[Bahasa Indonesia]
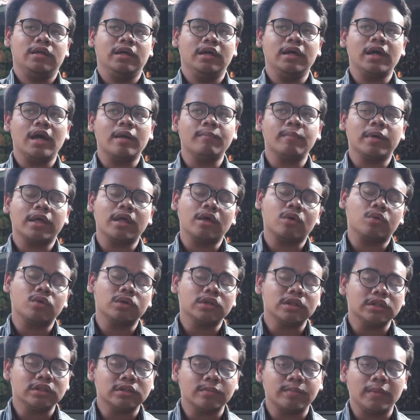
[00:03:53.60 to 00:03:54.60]
dengan
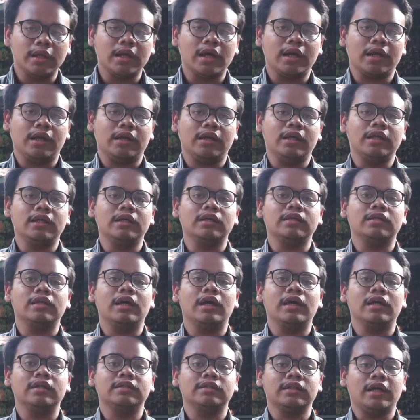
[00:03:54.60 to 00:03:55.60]
mengikuti seminar ini
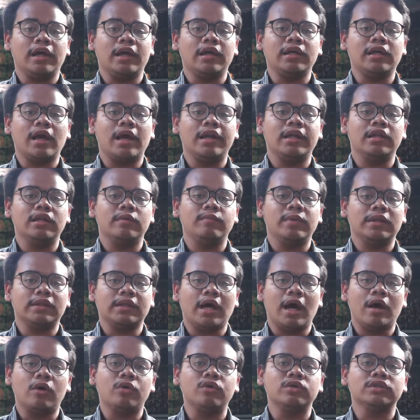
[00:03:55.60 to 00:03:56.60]
eh, saya jadi lebih
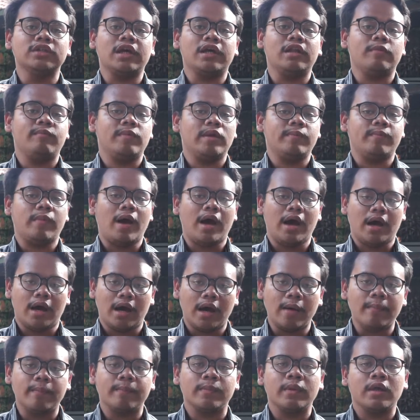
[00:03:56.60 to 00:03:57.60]
tahu, saya lebih
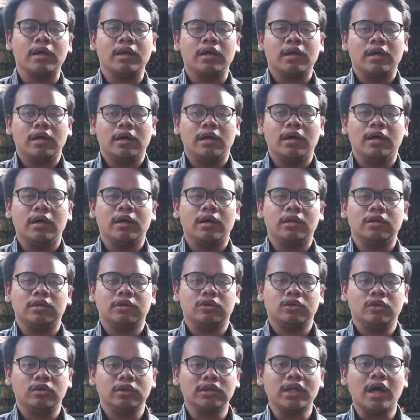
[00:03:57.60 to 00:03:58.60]
paham eh,
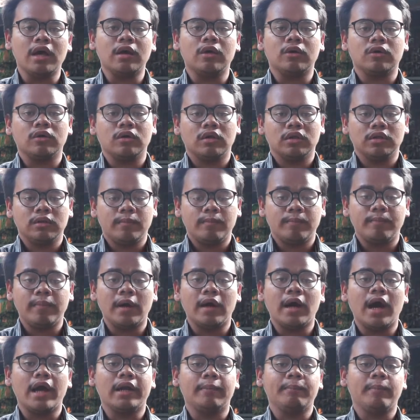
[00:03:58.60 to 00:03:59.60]
tentang
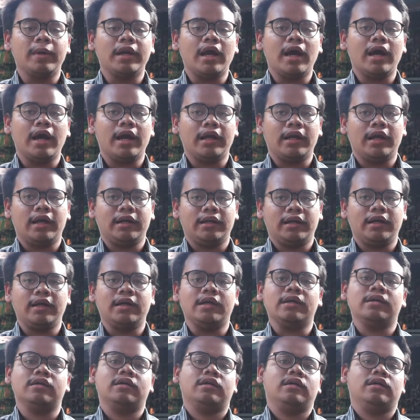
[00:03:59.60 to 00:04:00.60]

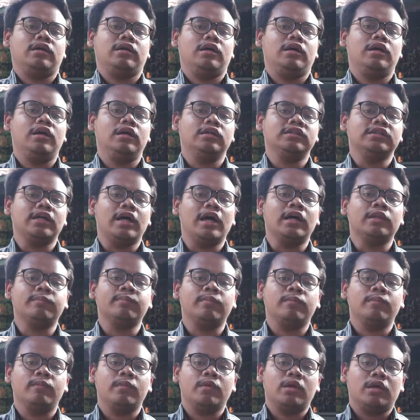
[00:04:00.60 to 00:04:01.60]
penanganannya eh, saat
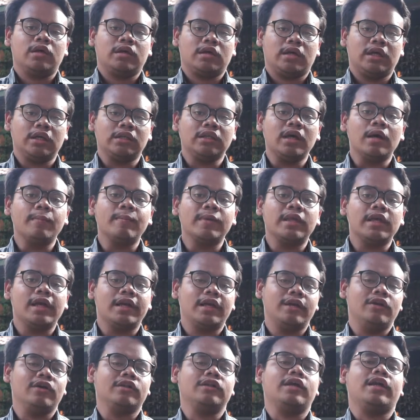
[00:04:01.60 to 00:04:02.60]
kita
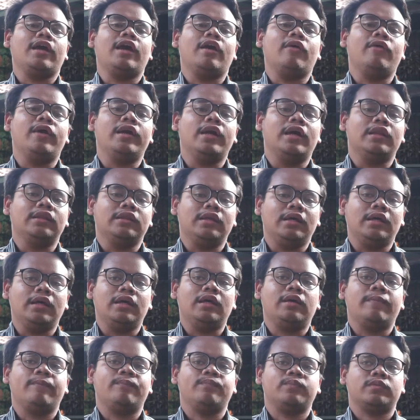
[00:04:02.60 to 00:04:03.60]
menjadi dokter hewan nanti.
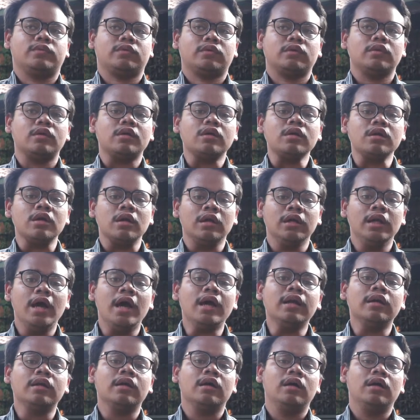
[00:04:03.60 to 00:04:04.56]
Dan